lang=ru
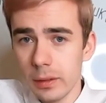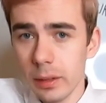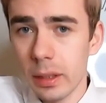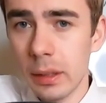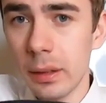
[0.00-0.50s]

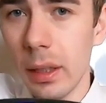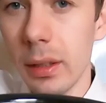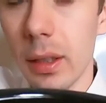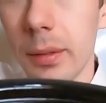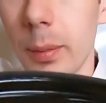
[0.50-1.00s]
этих
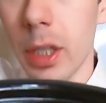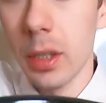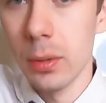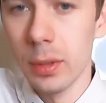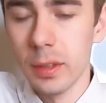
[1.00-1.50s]
контейнеров
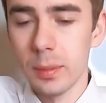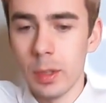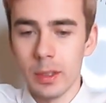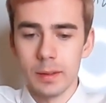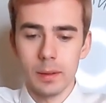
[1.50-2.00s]
макароны с
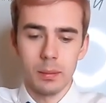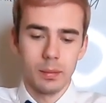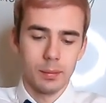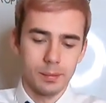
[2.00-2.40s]
мясом.